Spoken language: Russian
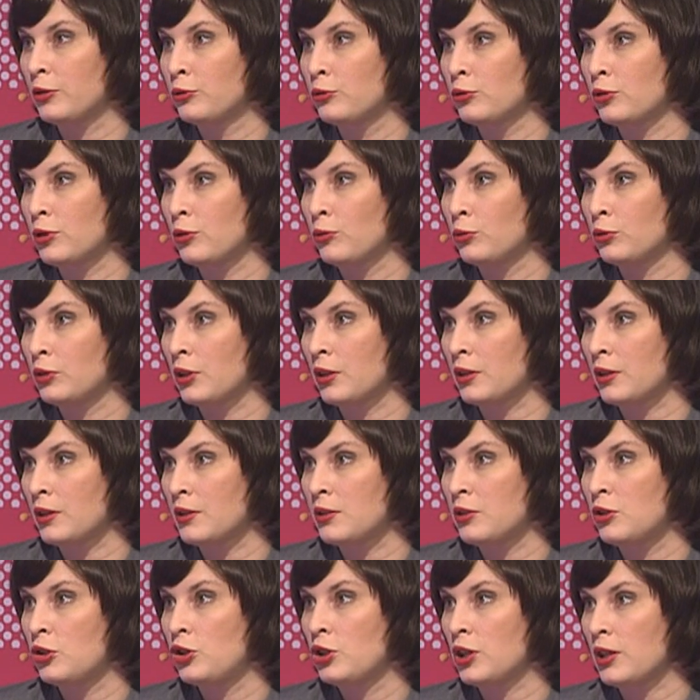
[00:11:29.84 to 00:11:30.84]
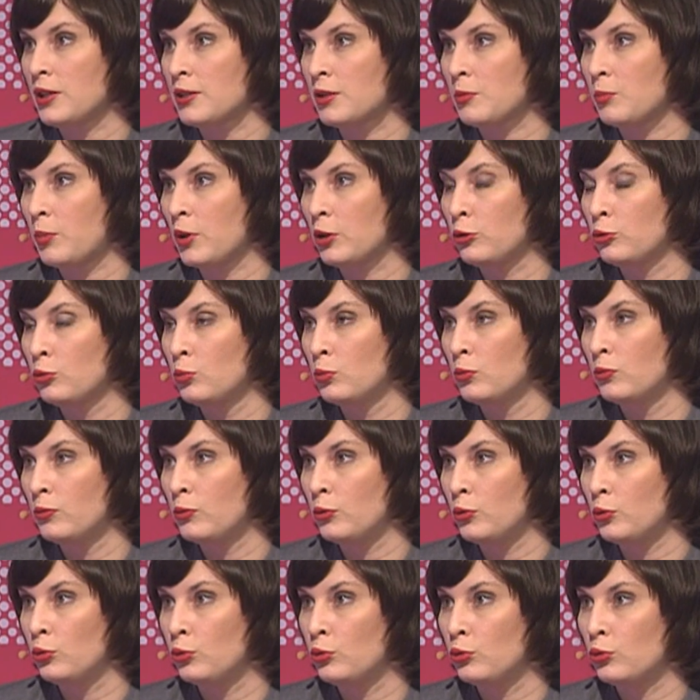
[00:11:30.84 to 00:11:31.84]
которые вот как раз сейчас
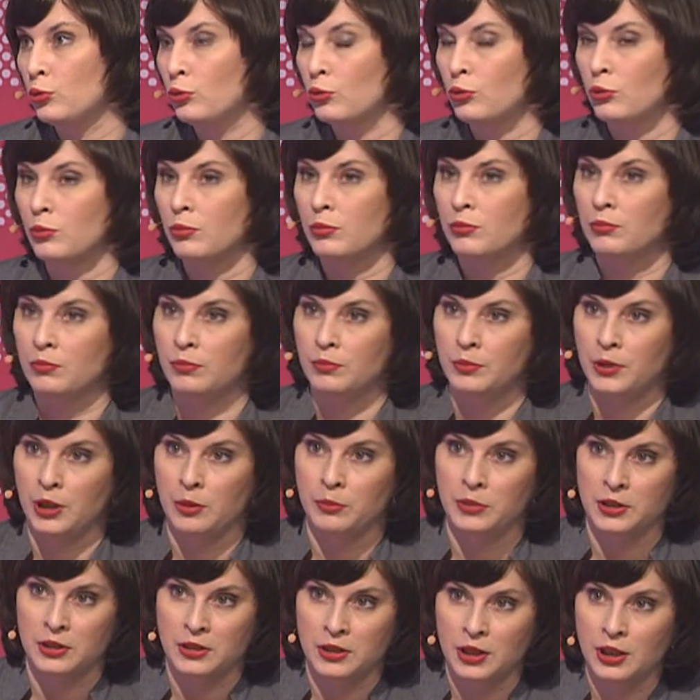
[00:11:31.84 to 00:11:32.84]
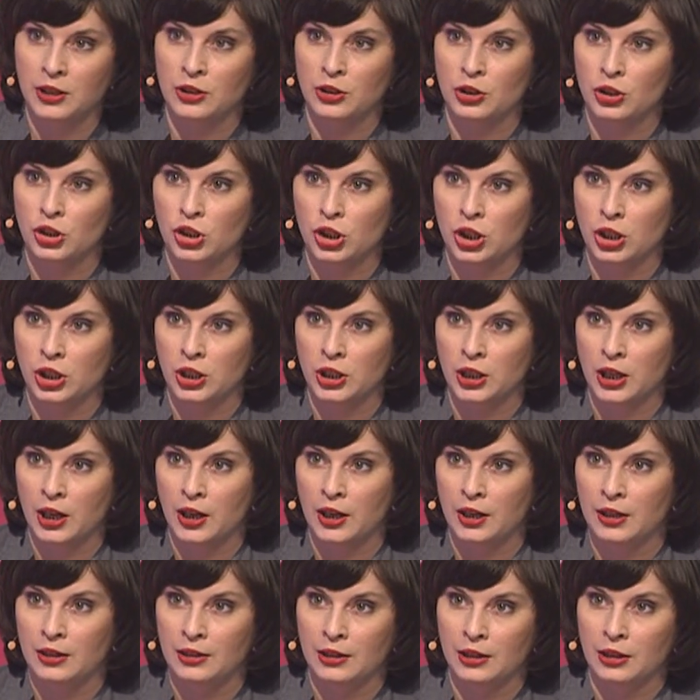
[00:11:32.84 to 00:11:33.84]
подумывают о приобретении
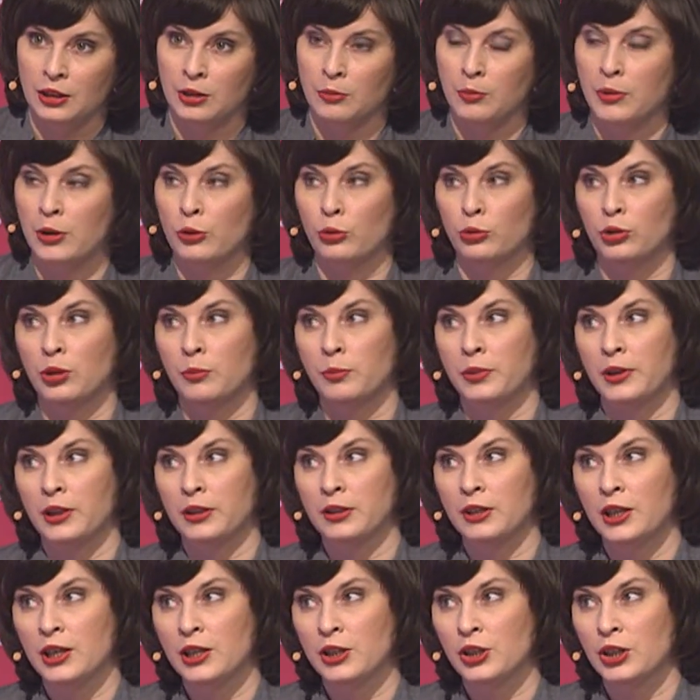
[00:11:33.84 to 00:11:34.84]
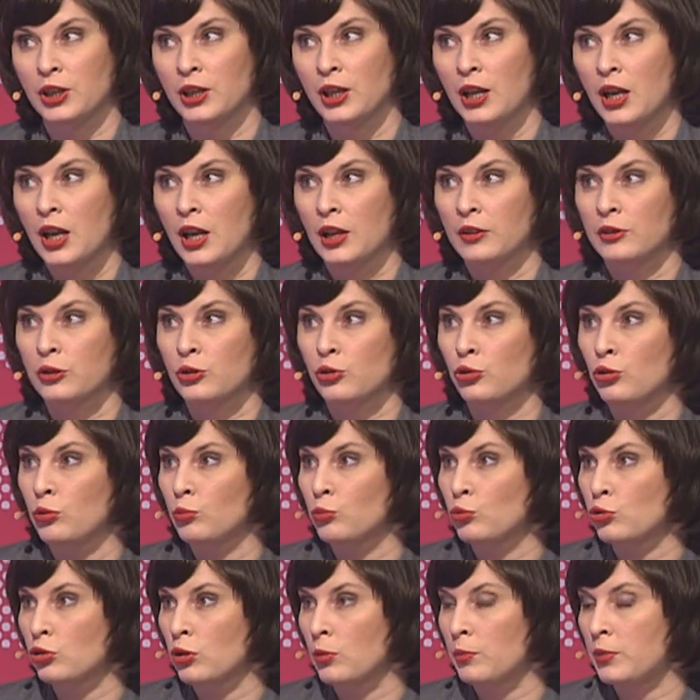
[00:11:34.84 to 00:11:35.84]
жилья или, наоборот, о продаже? На что
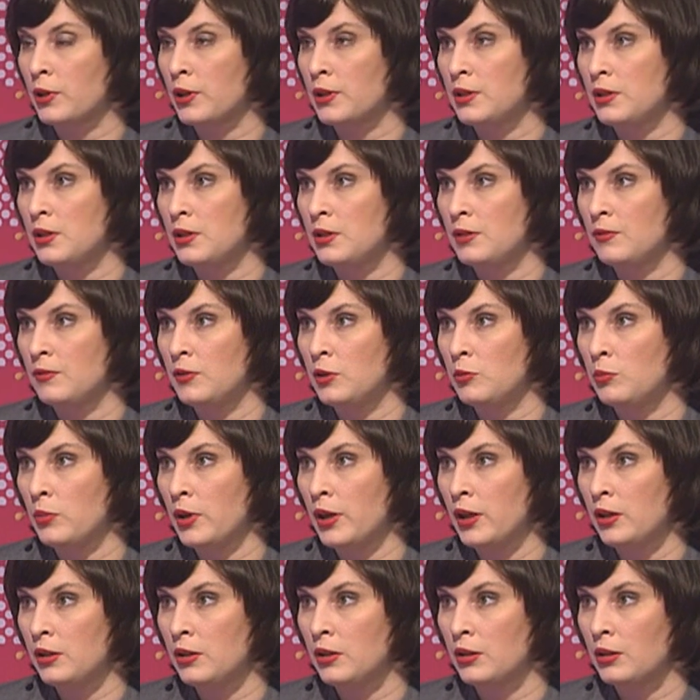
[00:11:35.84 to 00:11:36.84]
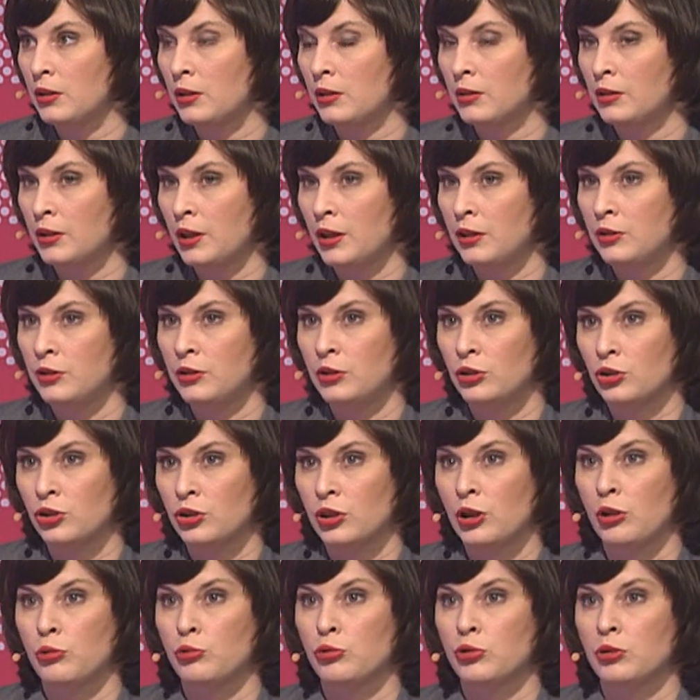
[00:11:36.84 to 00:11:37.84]
им нужно обратить внимание, когда они
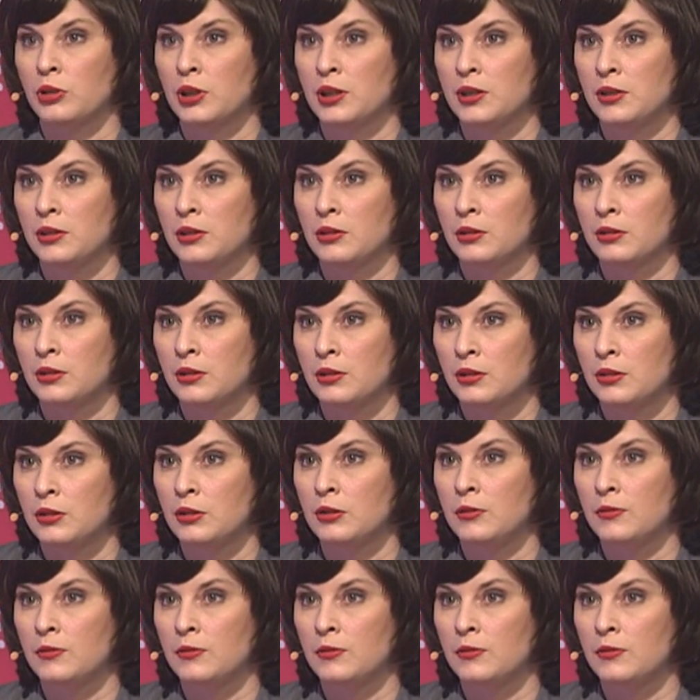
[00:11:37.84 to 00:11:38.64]
решаются на сделки с